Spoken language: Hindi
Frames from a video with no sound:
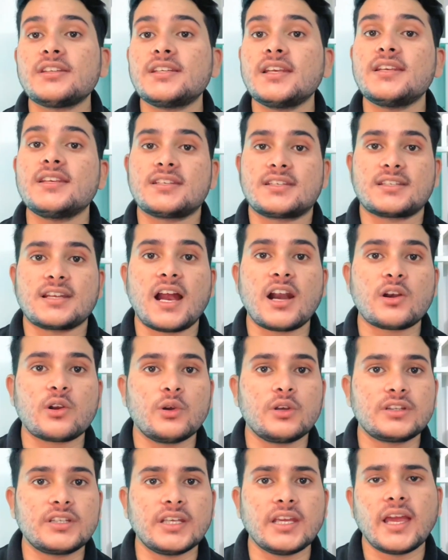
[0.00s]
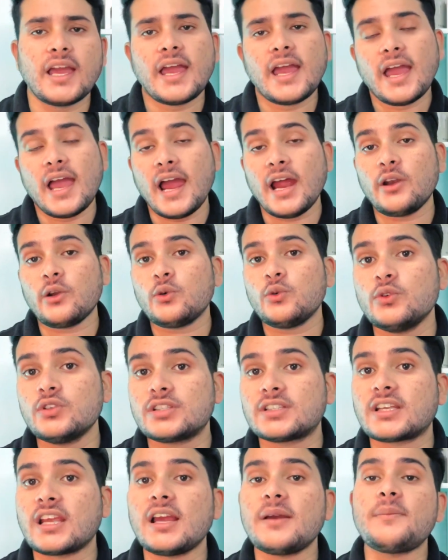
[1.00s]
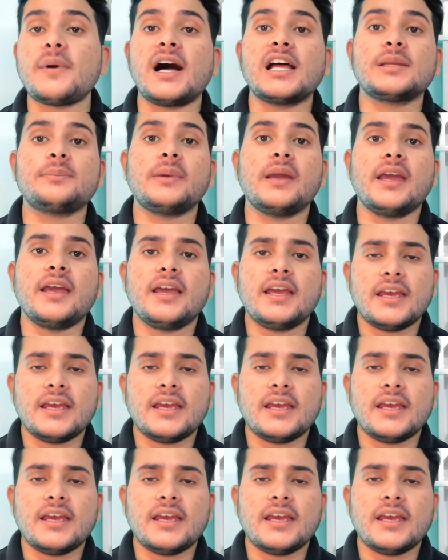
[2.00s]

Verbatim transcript: से स्टार्ट हुई थी एंड उसके बाद में